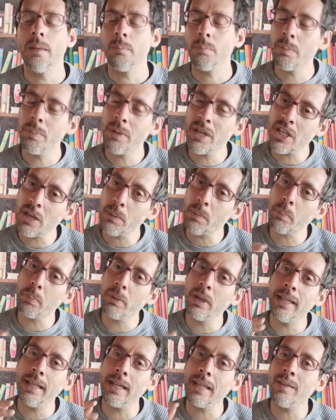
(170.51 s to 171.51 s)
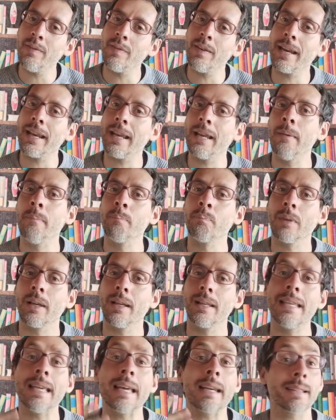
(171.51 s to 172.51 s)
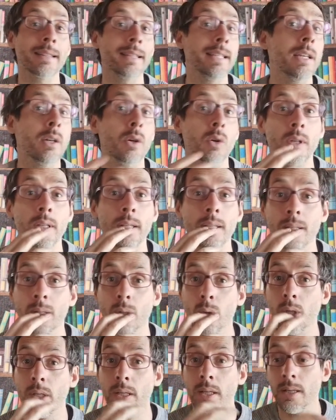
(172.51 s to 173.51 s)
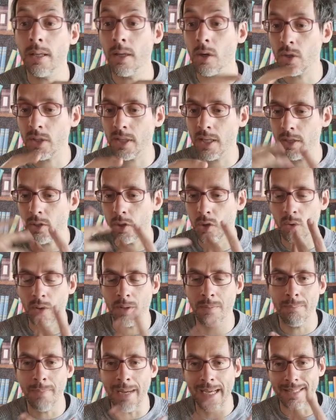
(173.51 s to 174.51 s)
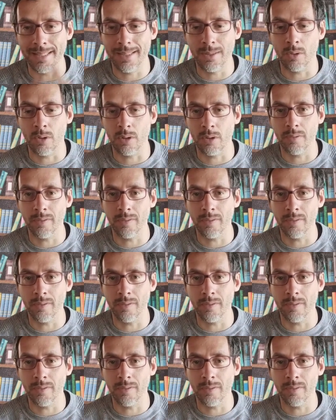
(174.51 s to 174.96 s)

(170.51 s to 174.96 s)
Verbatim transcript: Mi piaceva proprio l'idea di fare gli articoli con le, le, cose che ci sono in mezzo, no?